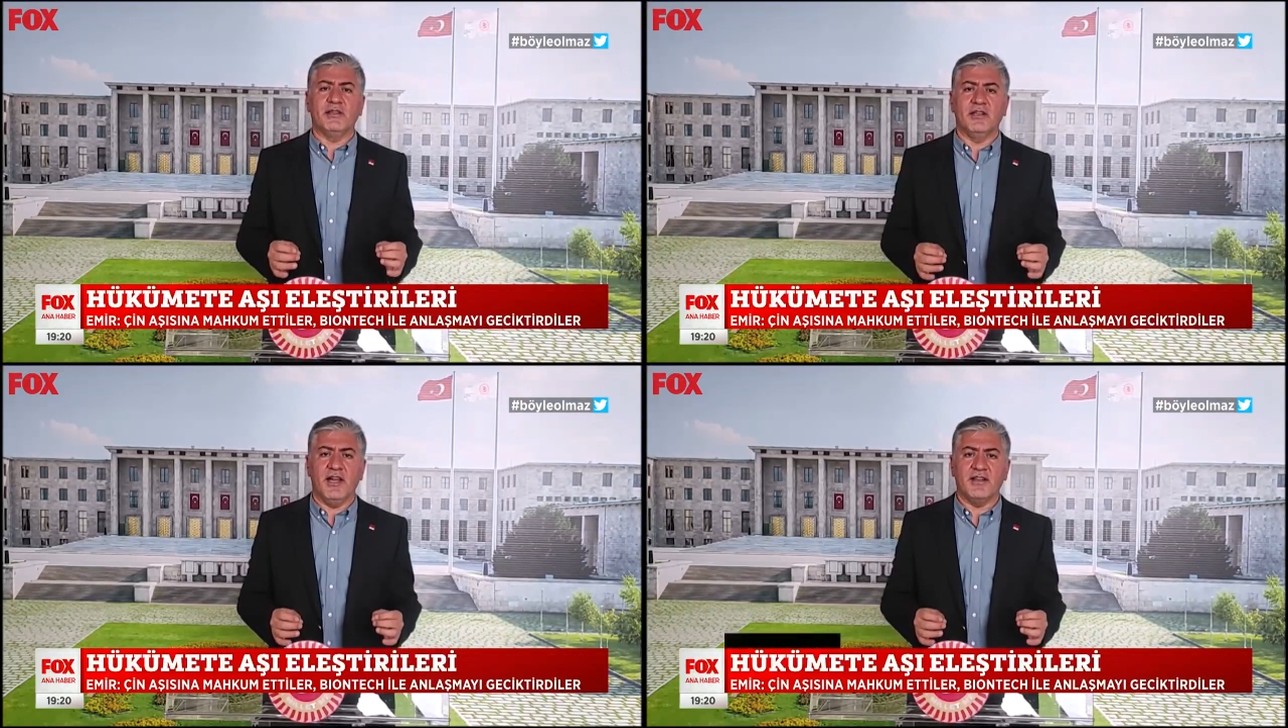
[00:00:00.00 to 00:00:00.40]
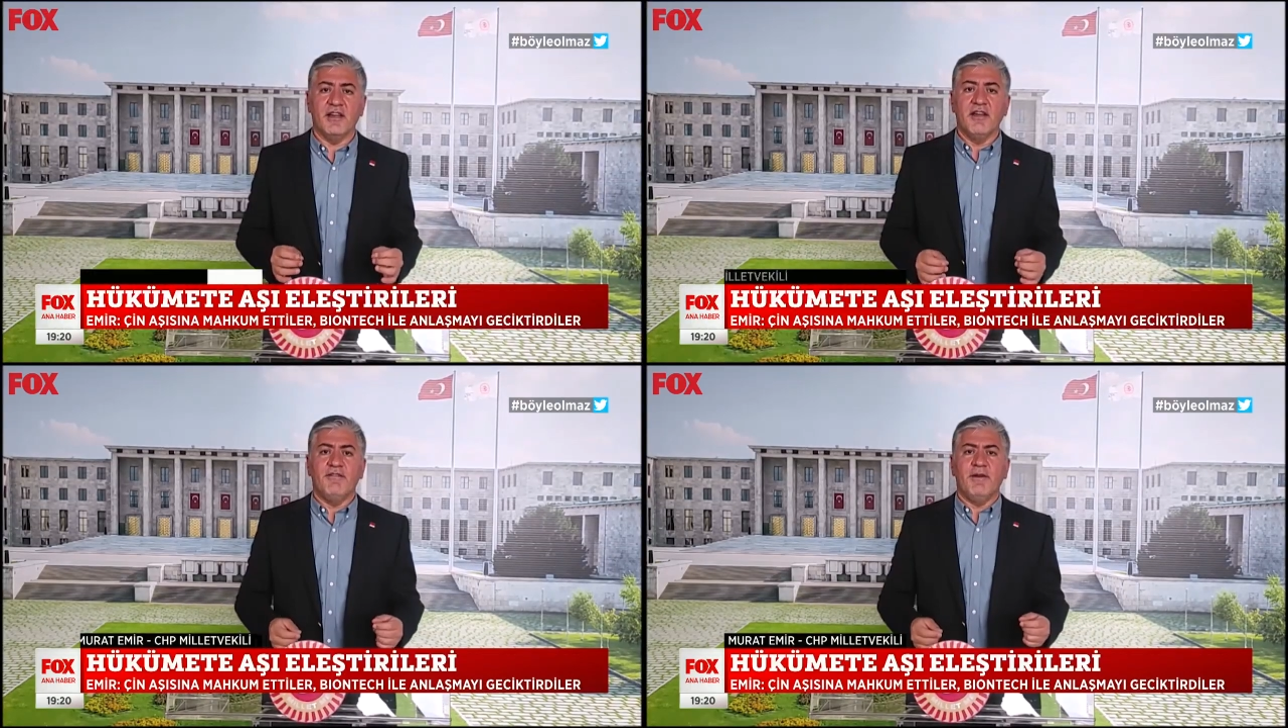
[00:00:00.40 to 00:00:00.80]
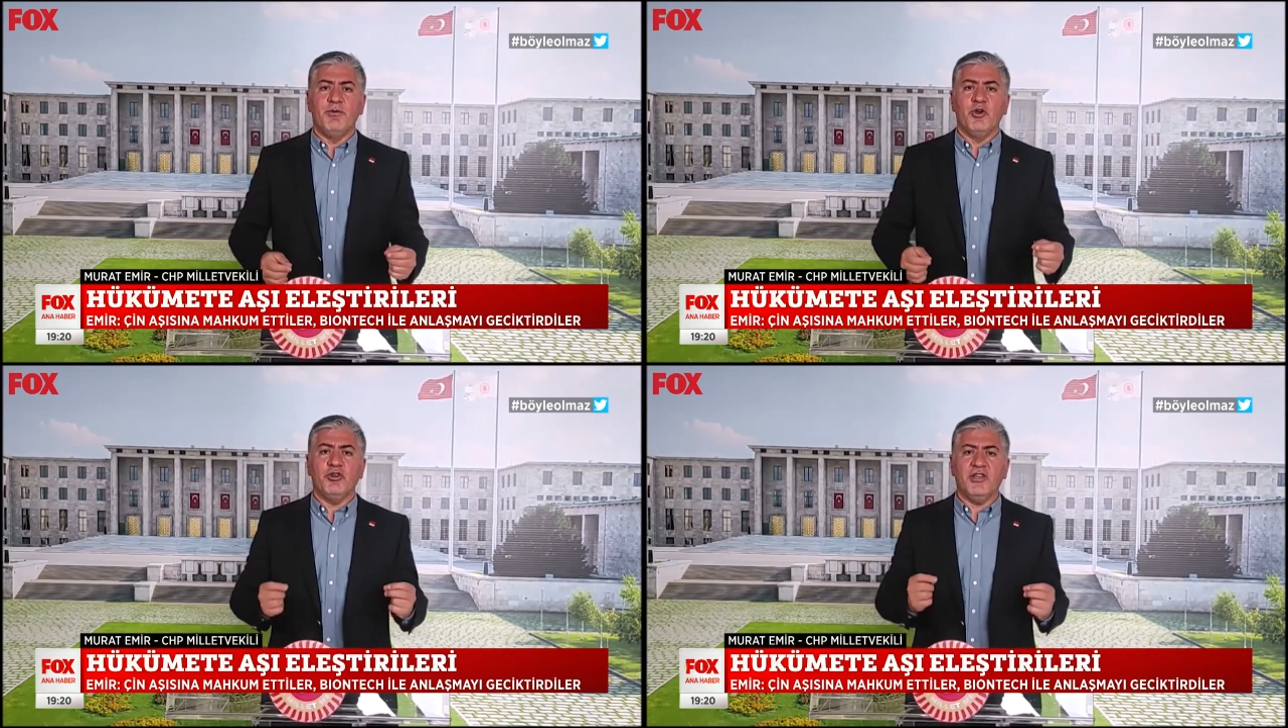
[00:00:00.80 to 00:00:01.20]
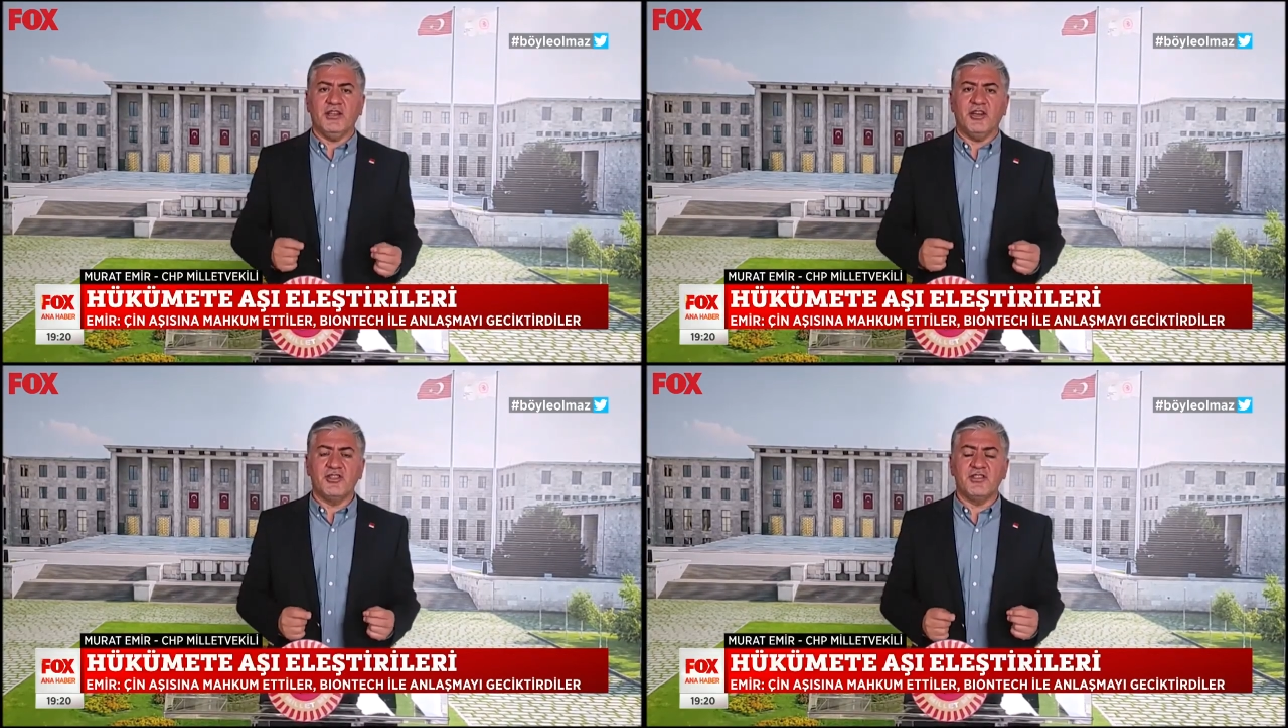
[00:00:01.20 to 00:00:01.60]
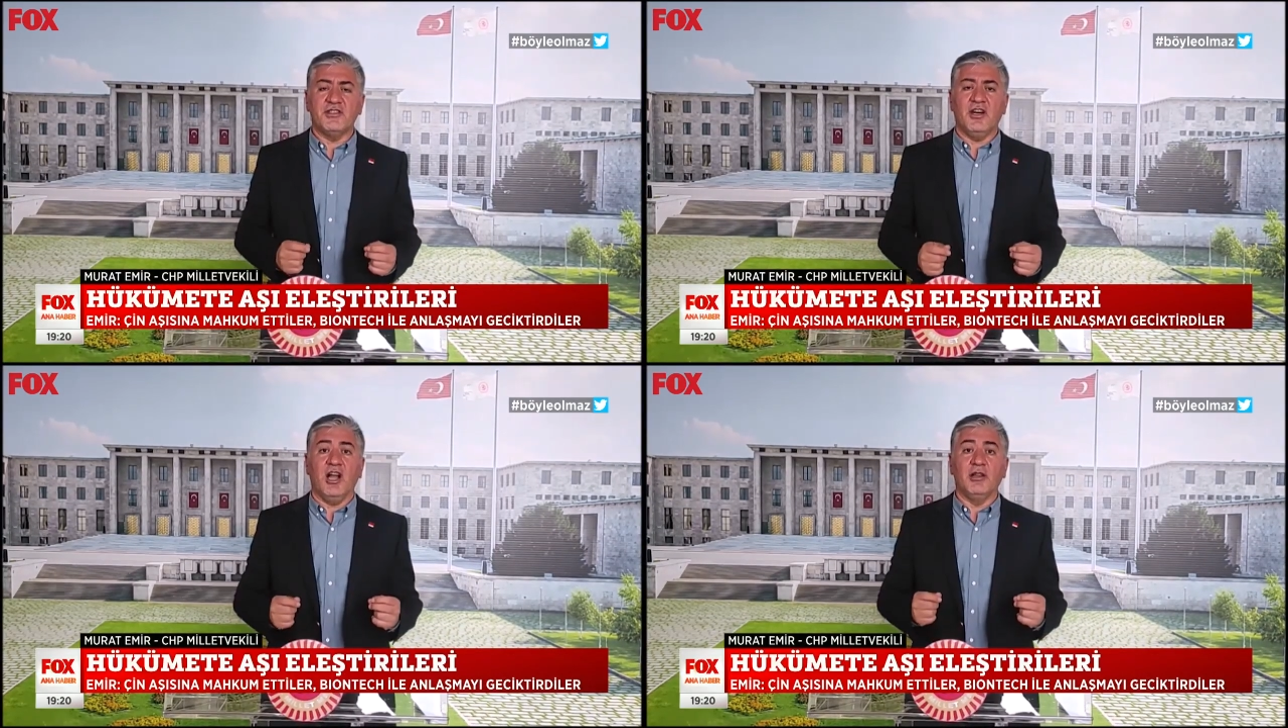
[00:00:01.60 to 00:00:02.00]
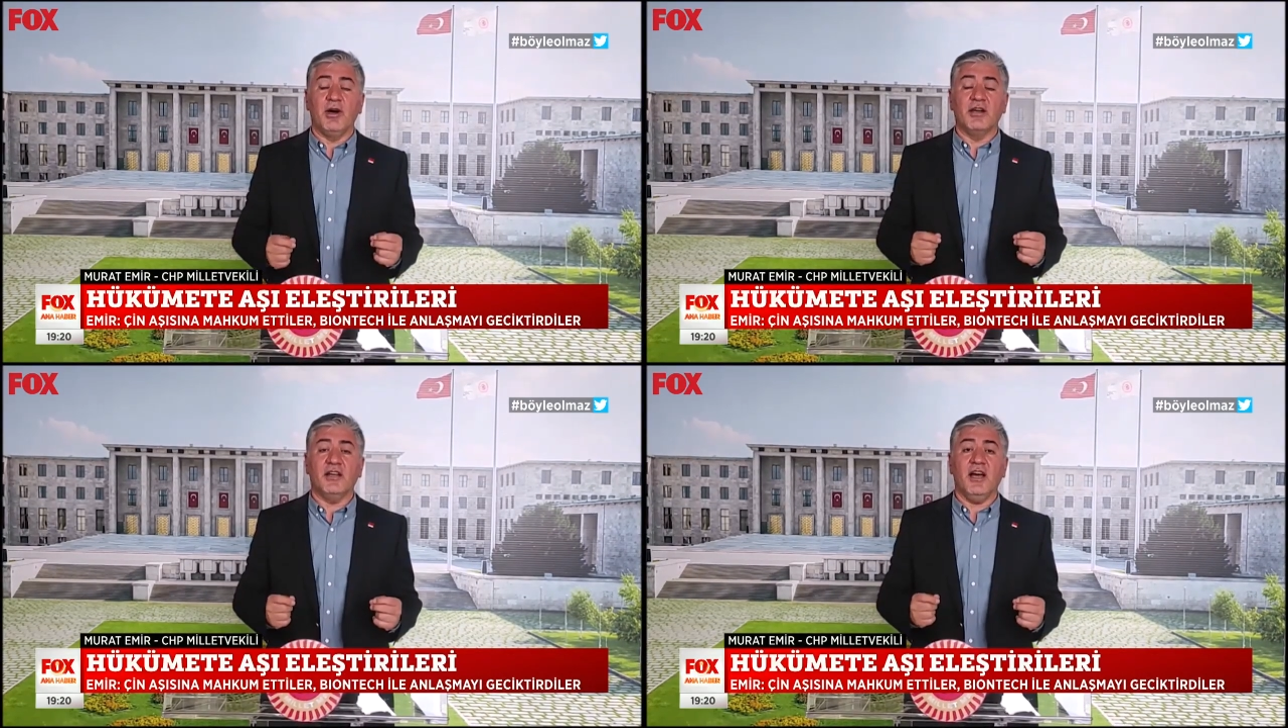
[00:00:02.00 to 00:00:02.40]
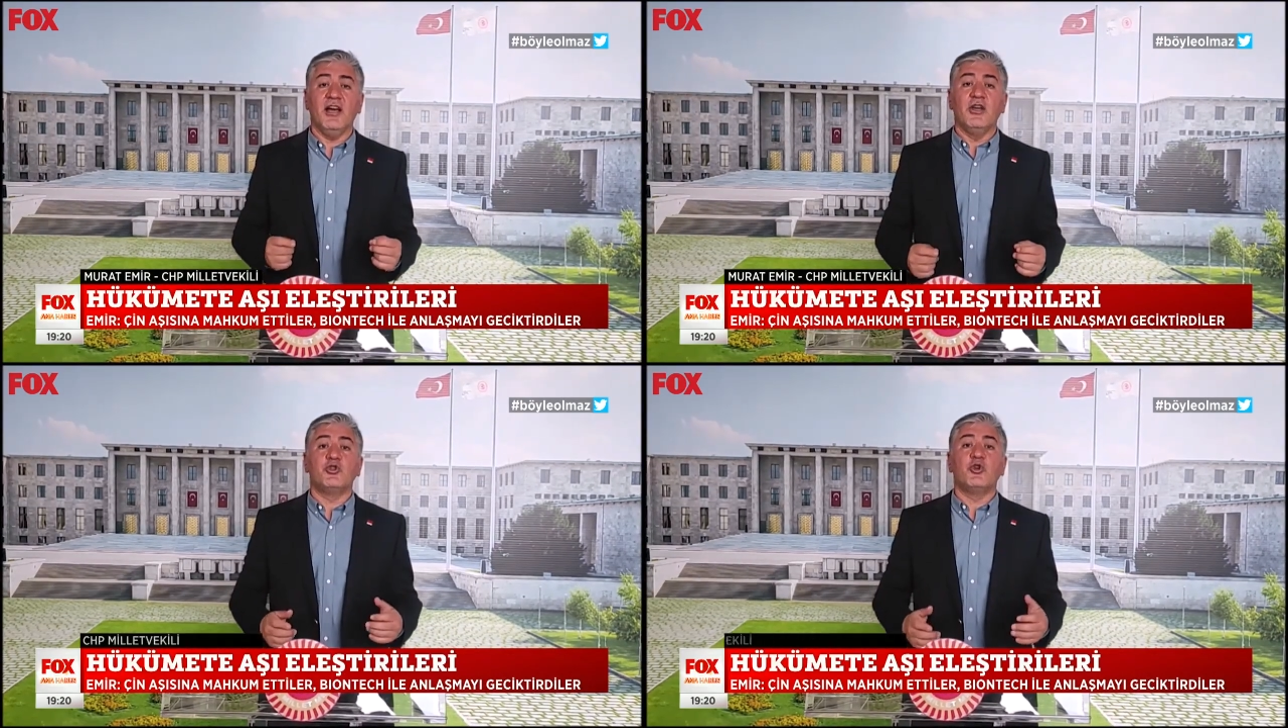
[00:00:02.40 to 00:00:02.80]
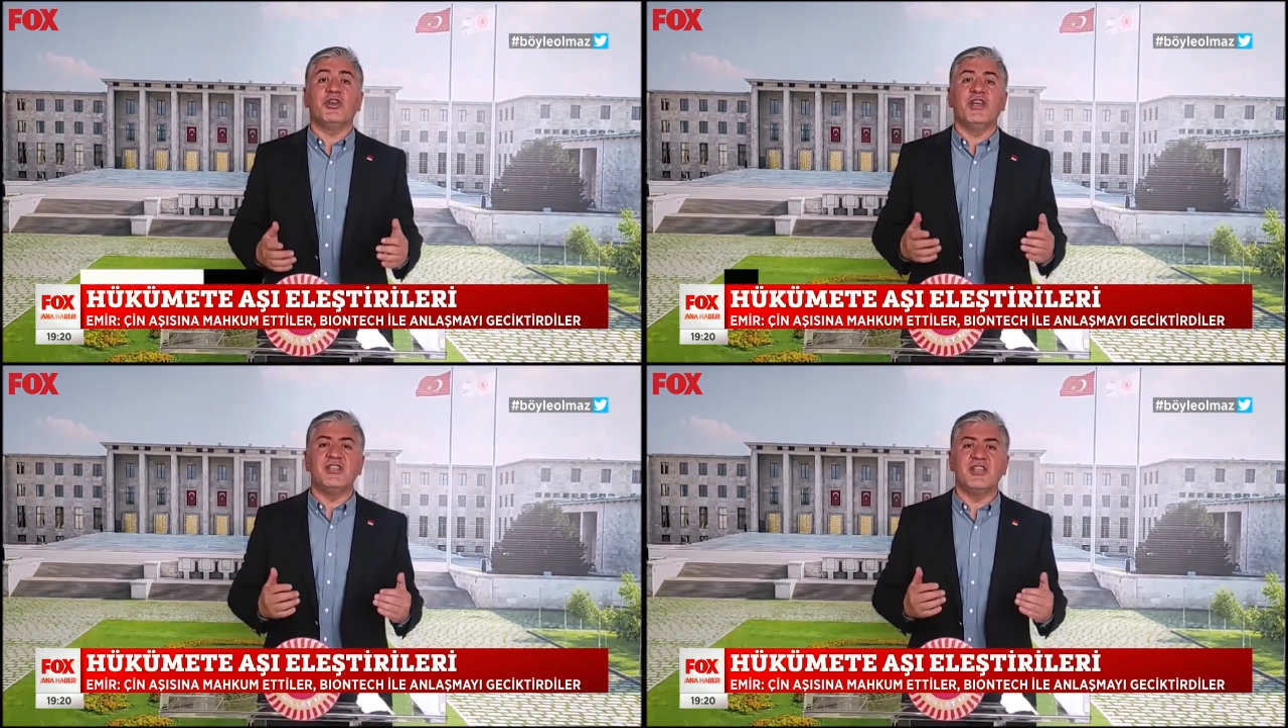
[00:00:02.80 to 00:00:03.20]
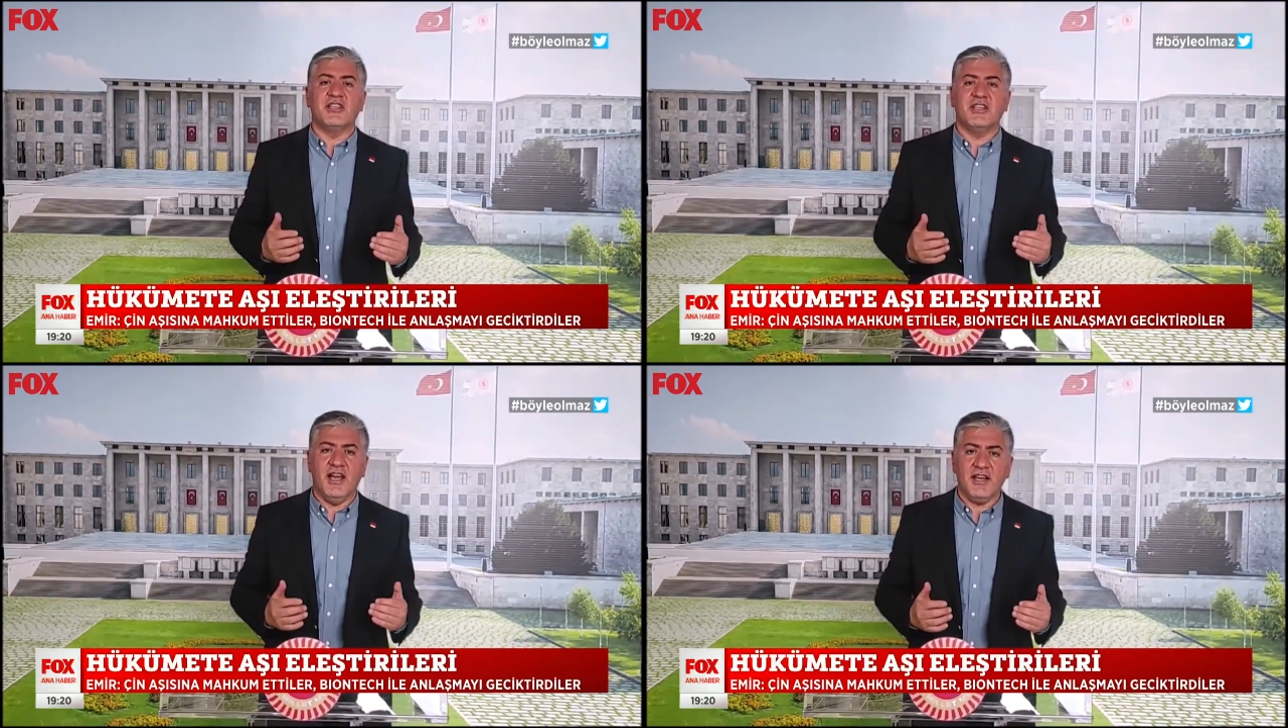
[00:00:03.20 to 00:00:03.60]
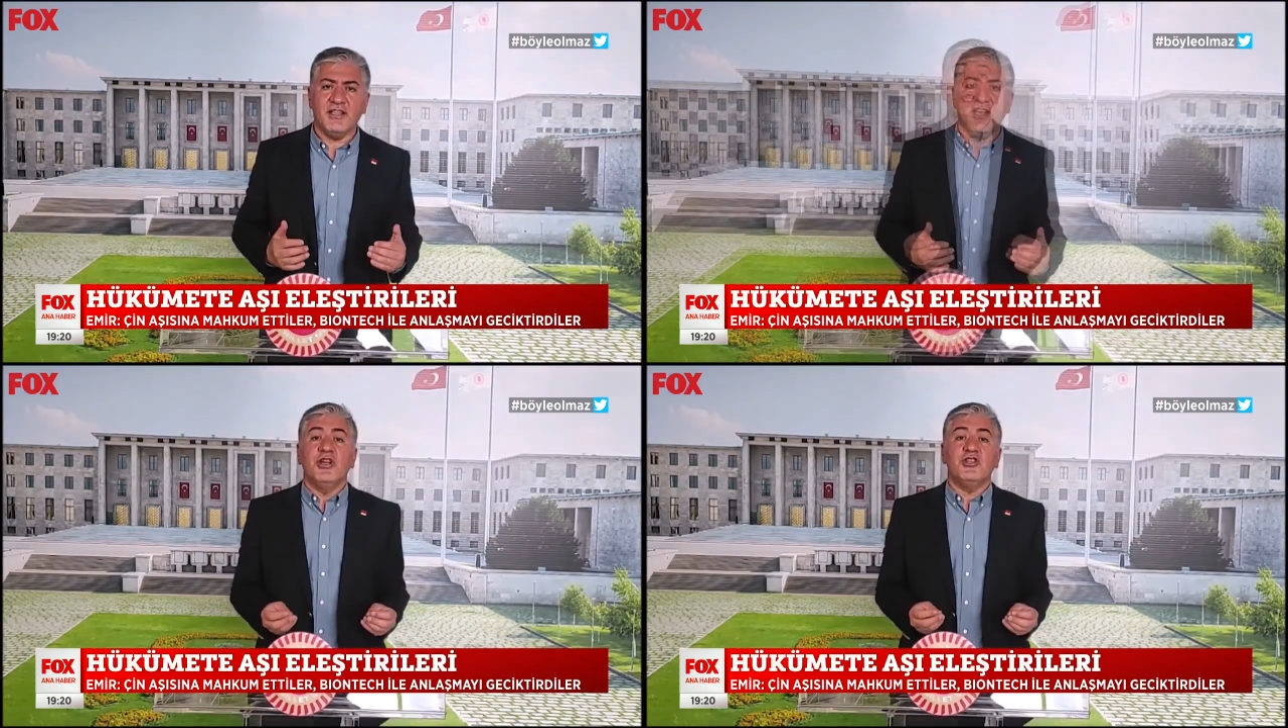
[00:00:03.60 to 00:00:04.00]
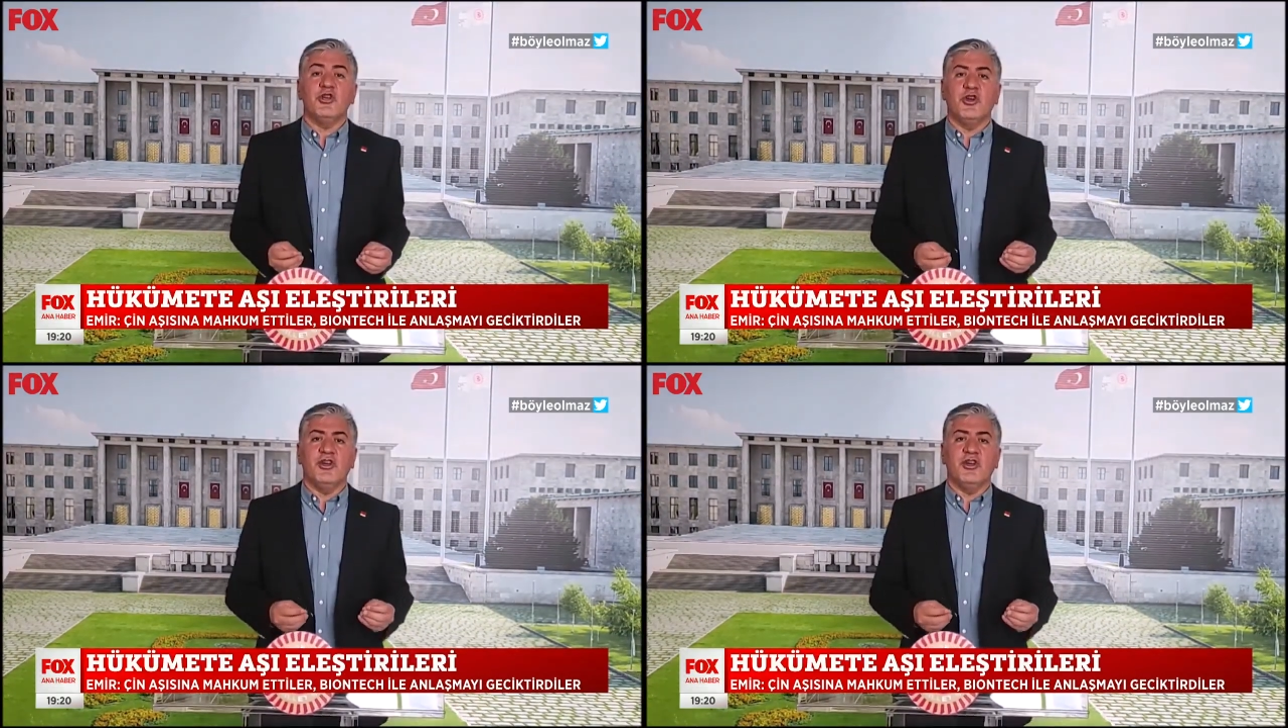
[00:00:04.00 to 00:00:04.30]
ettiler ve Biontech aşısını almakta çok geciktiler. Süreci